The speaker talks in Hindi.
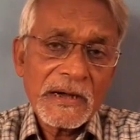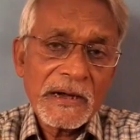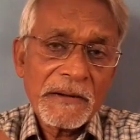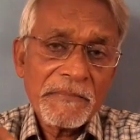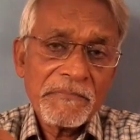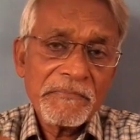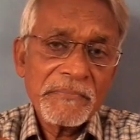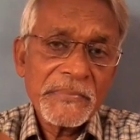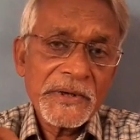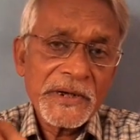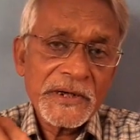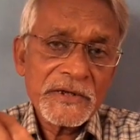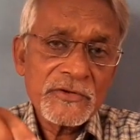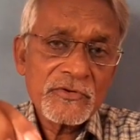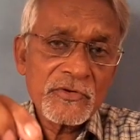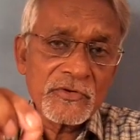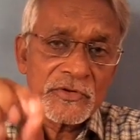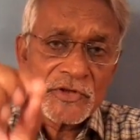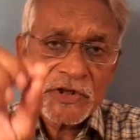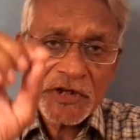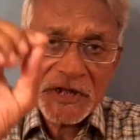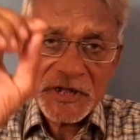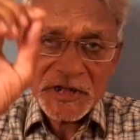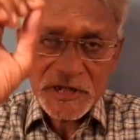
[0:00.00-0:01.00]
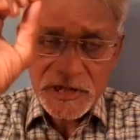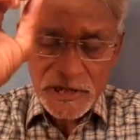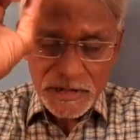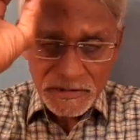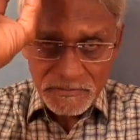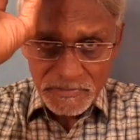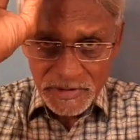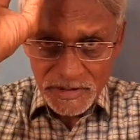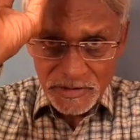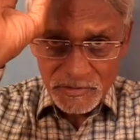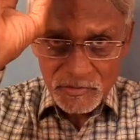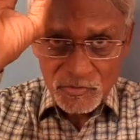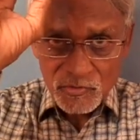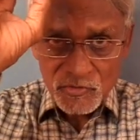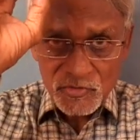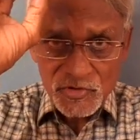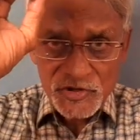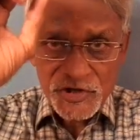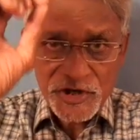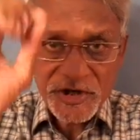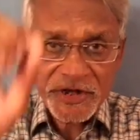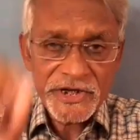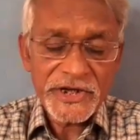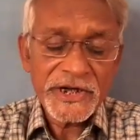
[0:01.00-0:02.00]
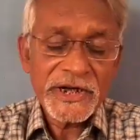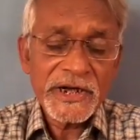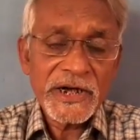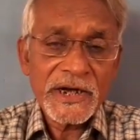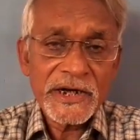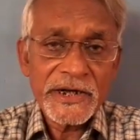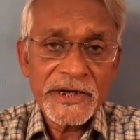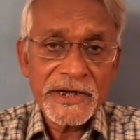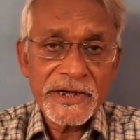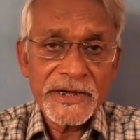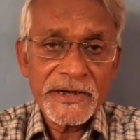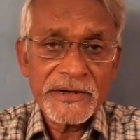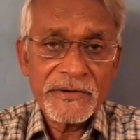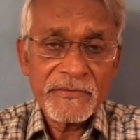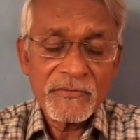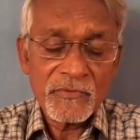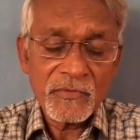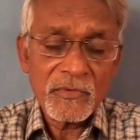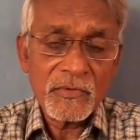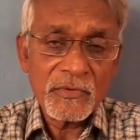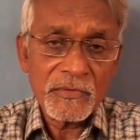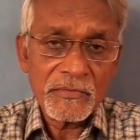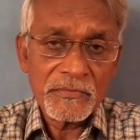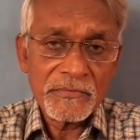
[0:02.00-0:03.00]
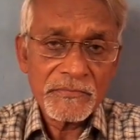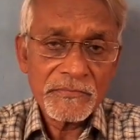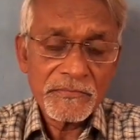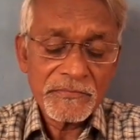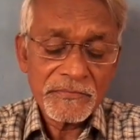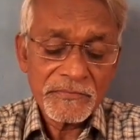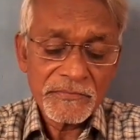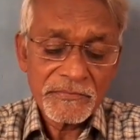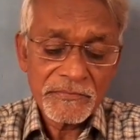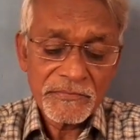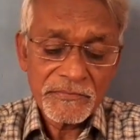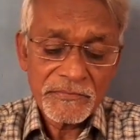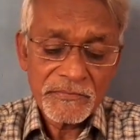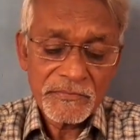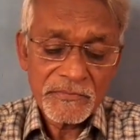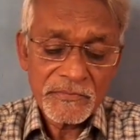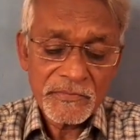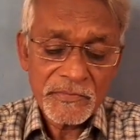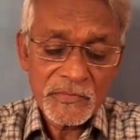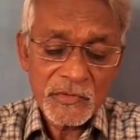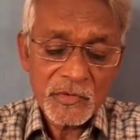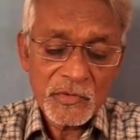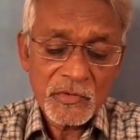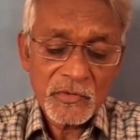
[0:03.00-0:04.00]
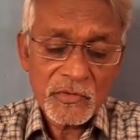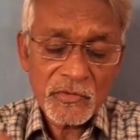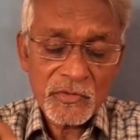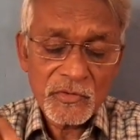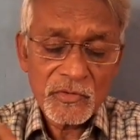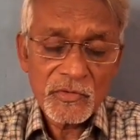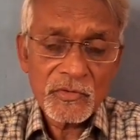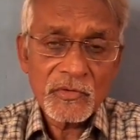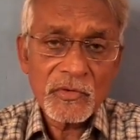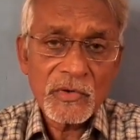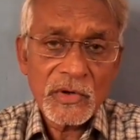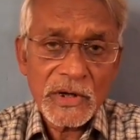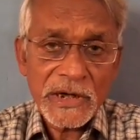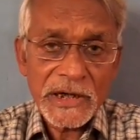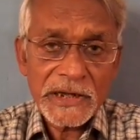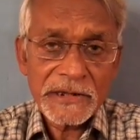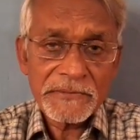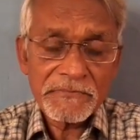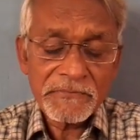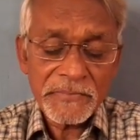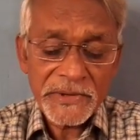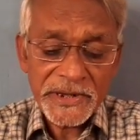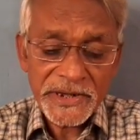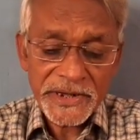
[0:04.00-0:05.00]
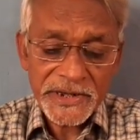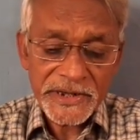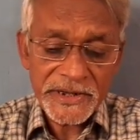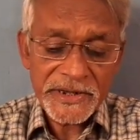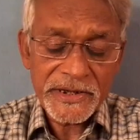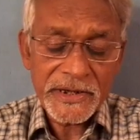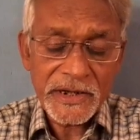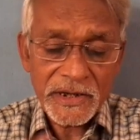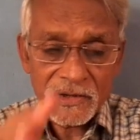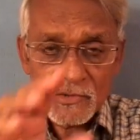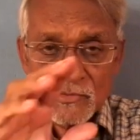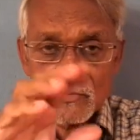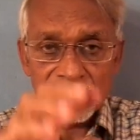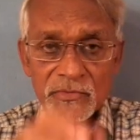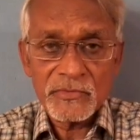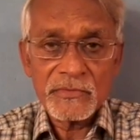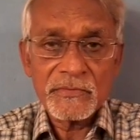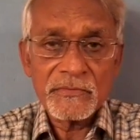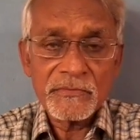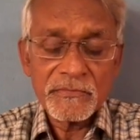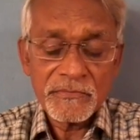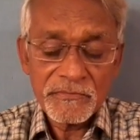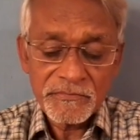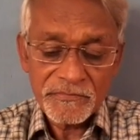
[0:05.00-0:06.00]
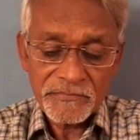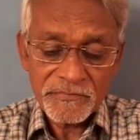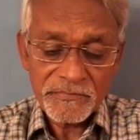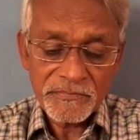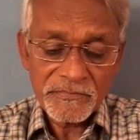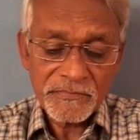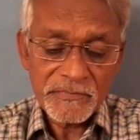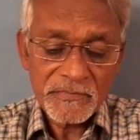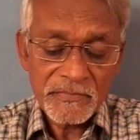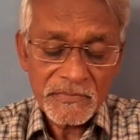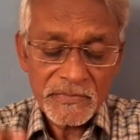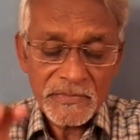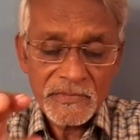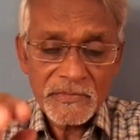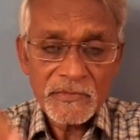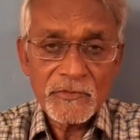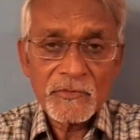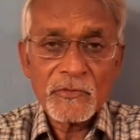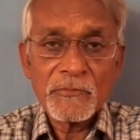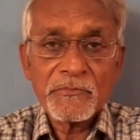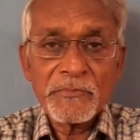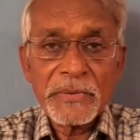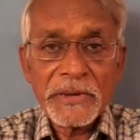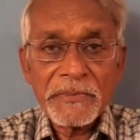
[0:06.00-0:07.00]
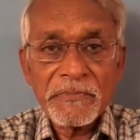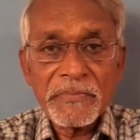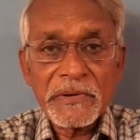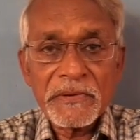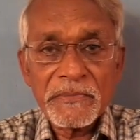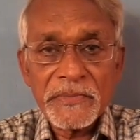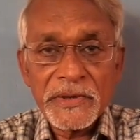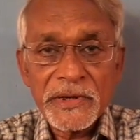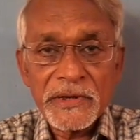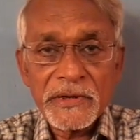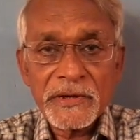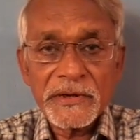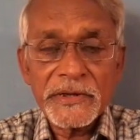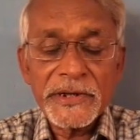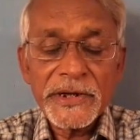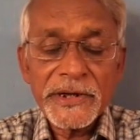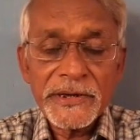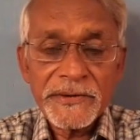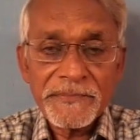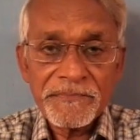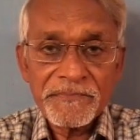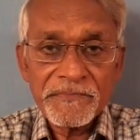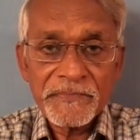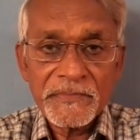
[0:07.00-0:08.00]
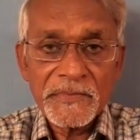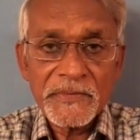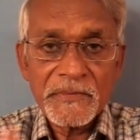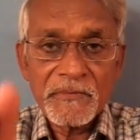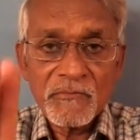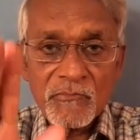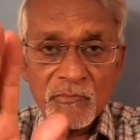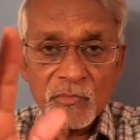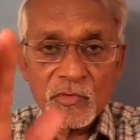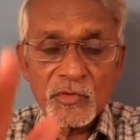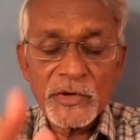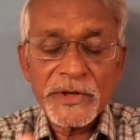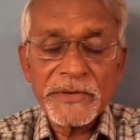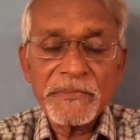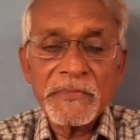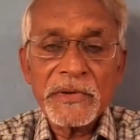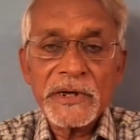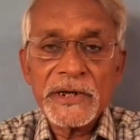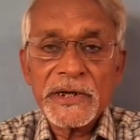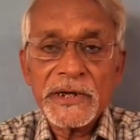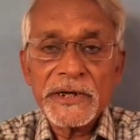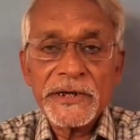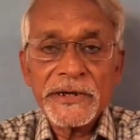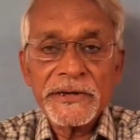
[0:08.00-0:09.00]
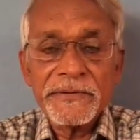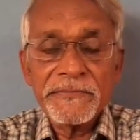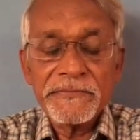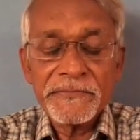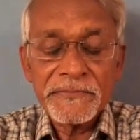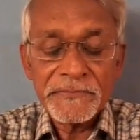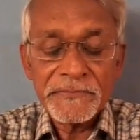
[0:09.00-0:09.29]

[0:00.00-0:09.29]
आपने जो तीन चार बार नोच के निकाले हैं वो और दोनों हाथ पैर के नाखून वो पेपर में रख दे पूरी बना ले